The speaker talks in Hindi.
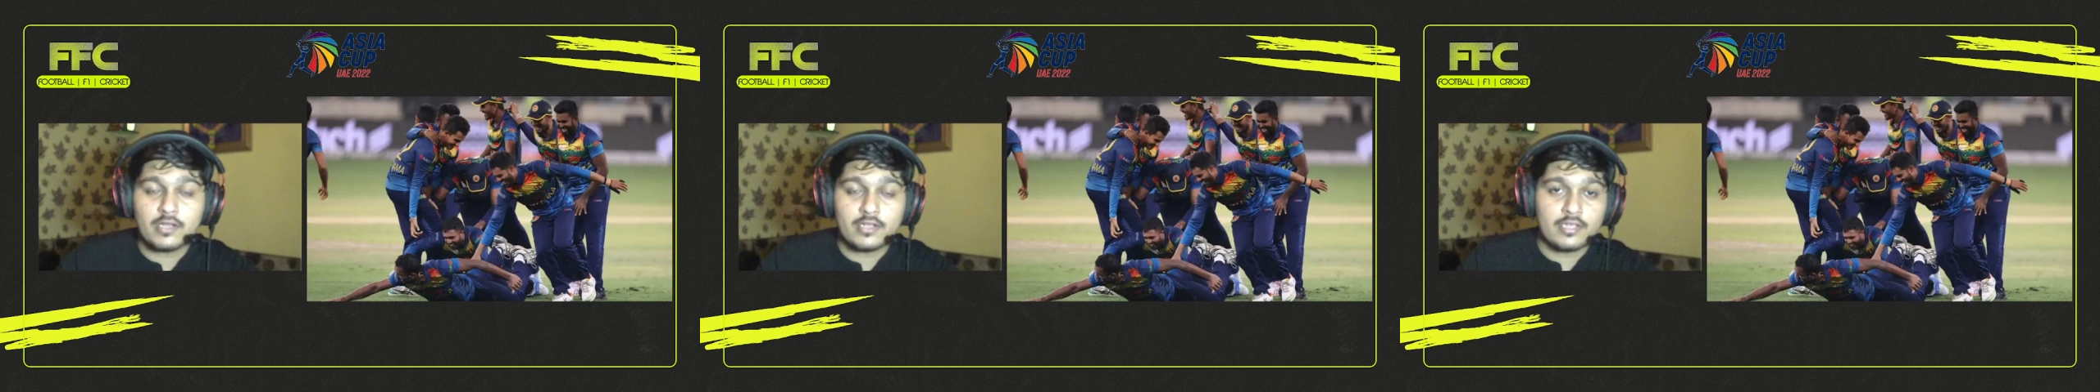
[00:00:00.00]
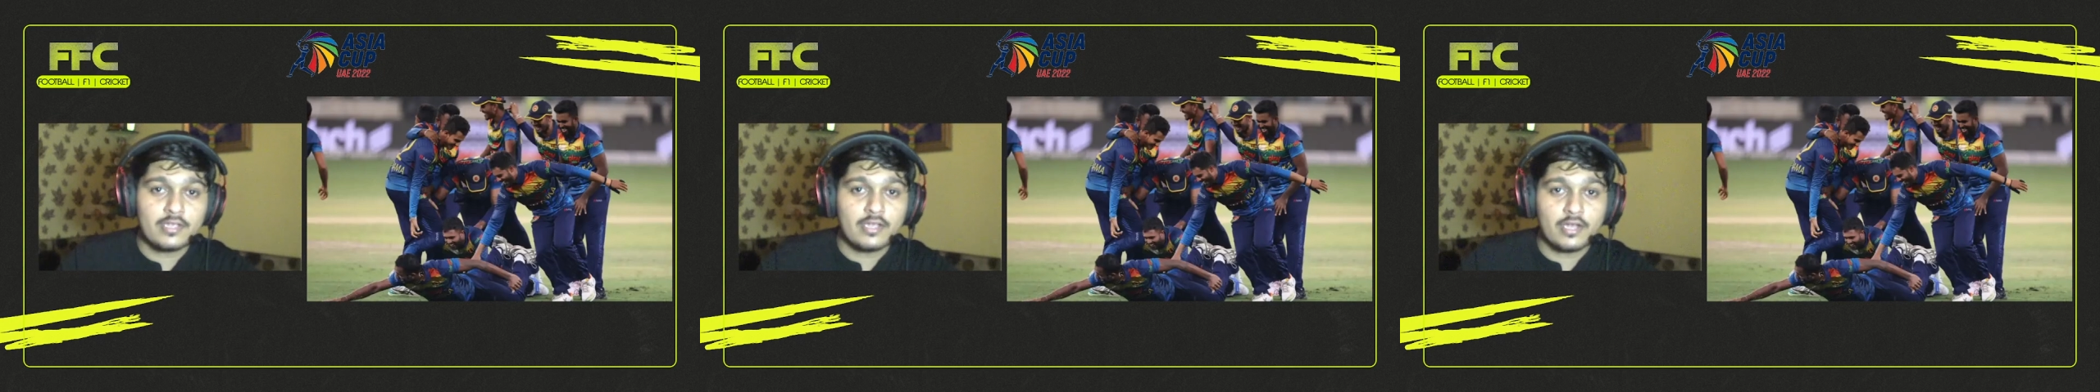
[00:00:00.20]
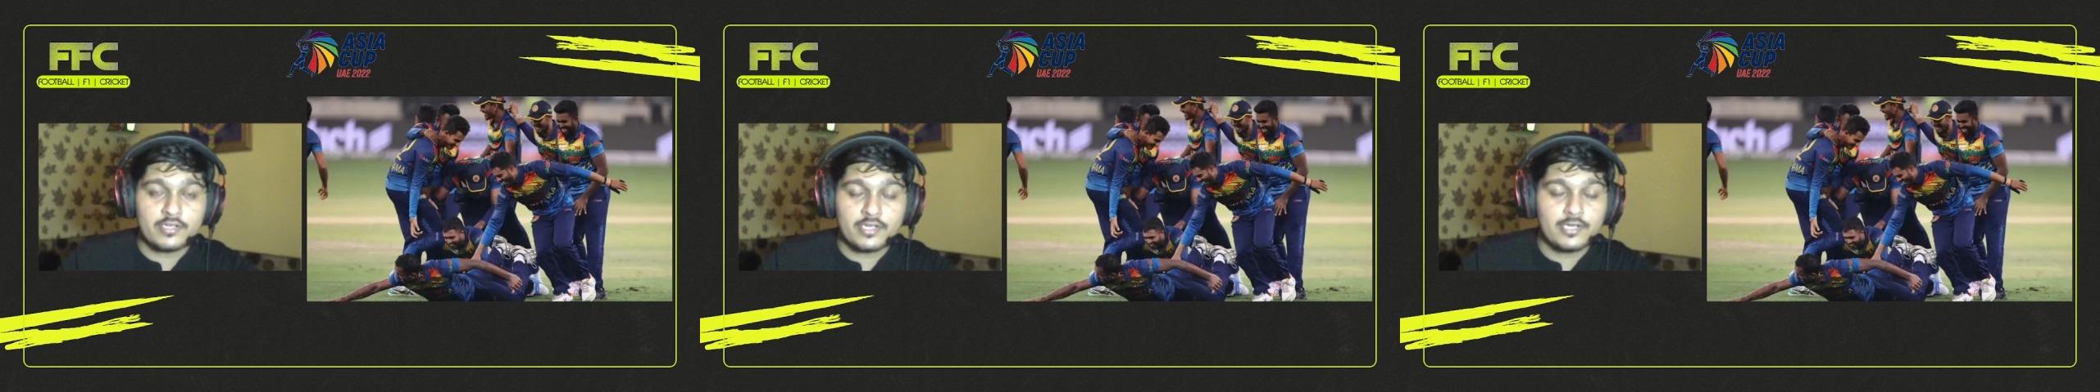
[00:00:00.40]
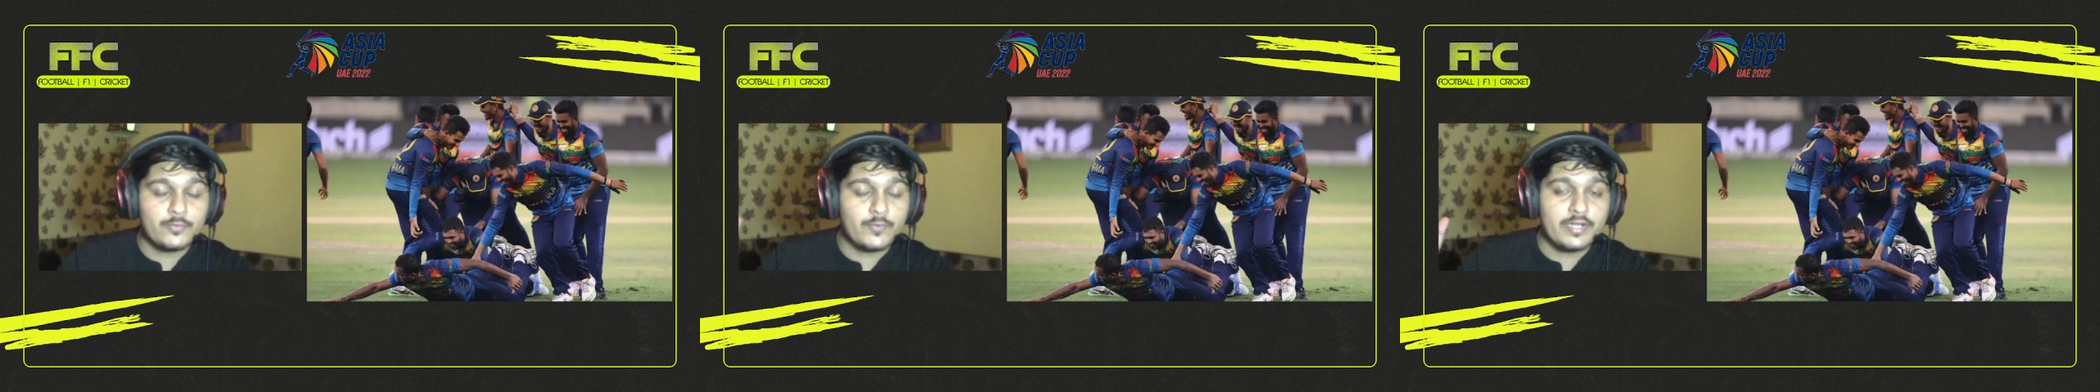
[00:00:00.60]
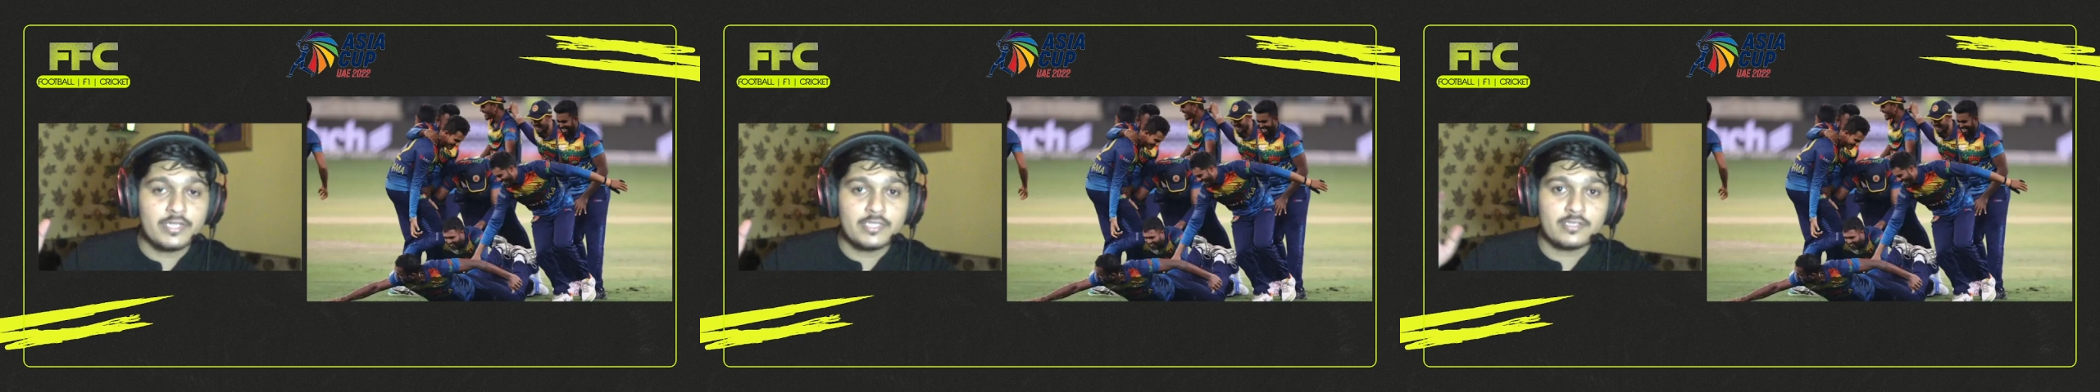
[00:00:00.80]
के
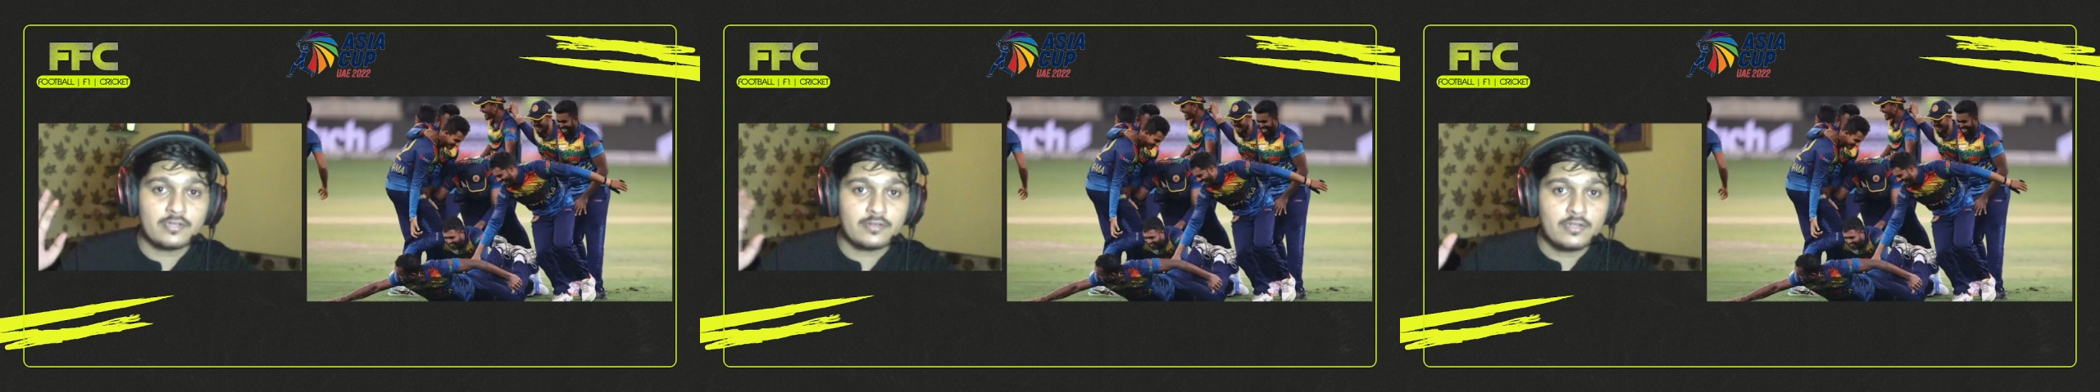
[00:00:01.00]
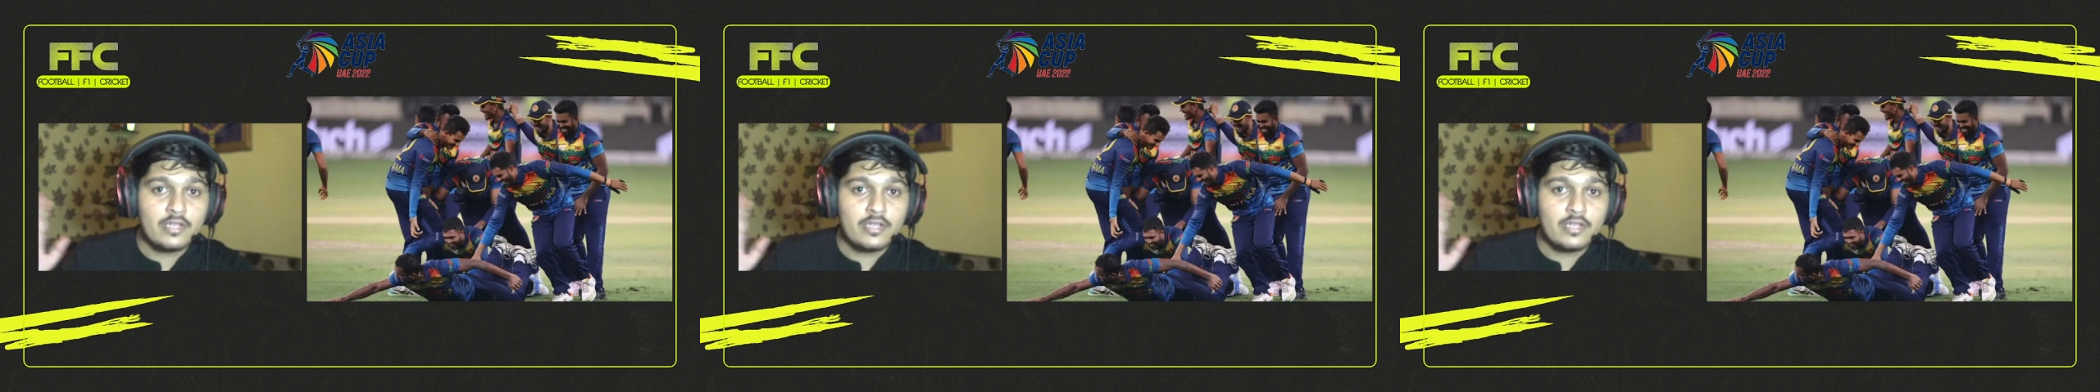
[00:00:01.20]
120 तक